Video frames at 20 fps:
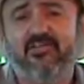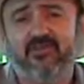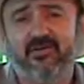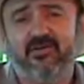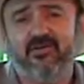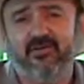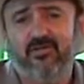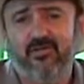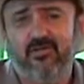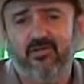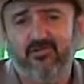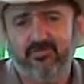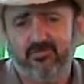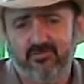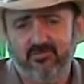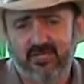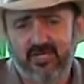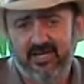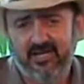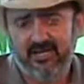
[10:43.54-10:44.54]
vai colocar os
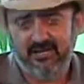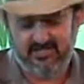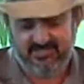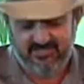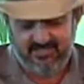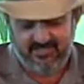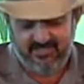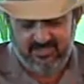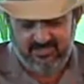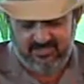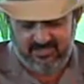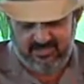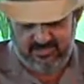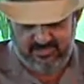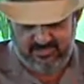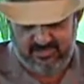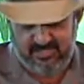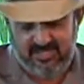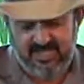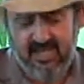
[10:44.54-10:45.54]
numerais.
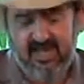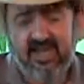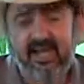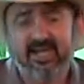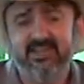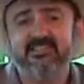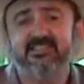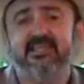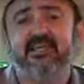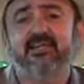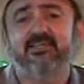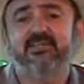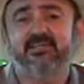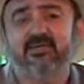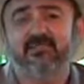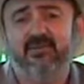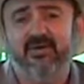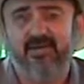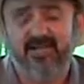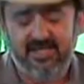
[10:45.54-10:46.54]
Você arrasta esse
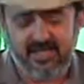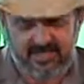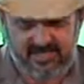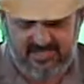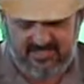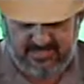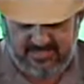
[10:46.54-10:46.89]
aparelho aí que